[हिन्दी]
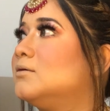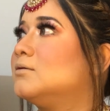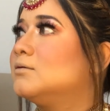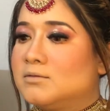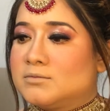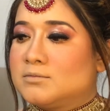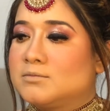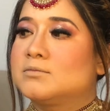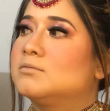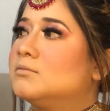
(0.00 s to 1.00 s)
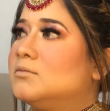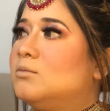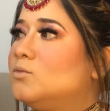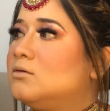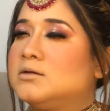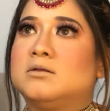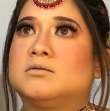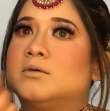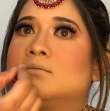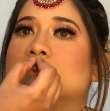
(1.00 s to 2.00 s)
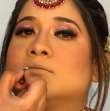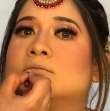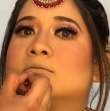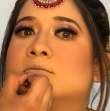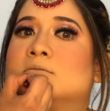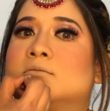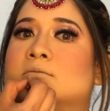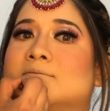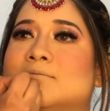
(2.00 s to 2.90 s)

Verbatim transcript: उनको जिप्सीज लग रहे हैं थोड़े रोजेज़ लगेंगे